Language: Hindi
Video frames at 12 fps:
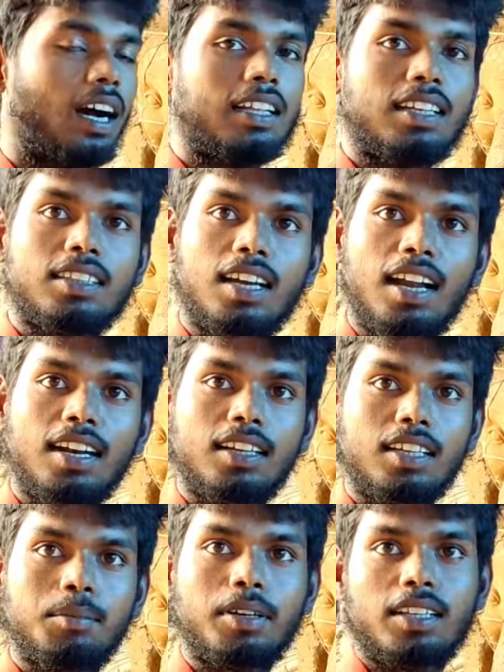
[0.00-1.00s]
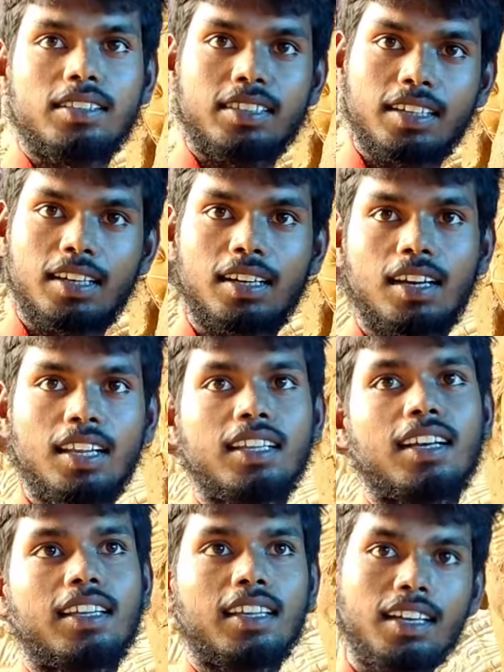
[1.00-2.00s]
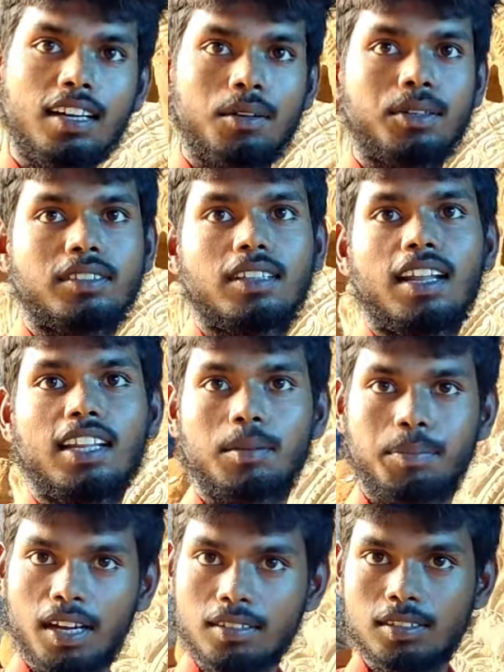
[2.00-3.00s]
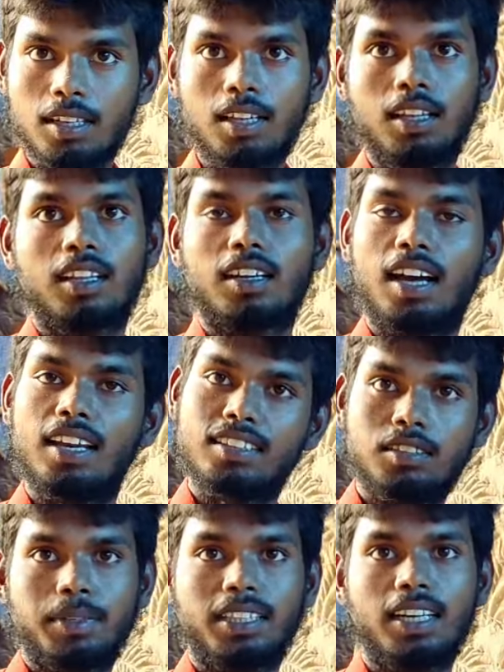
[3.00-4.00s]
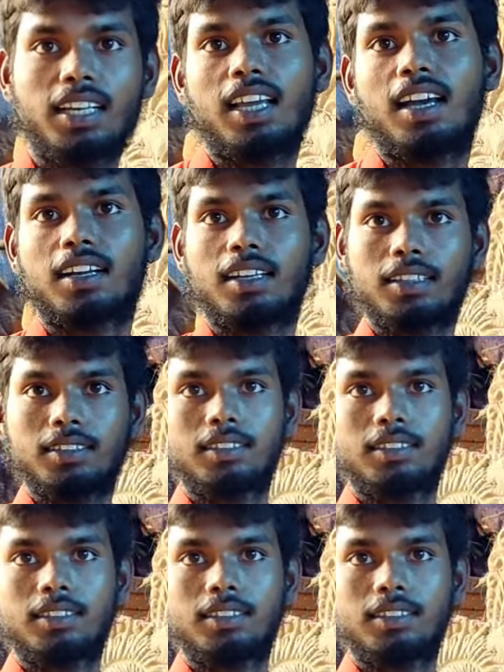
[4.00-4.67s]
आज़ाद गार्डन के बगल से गली गई है कब्रिस्तान के पास हाँ काली जी मंदिर के आगे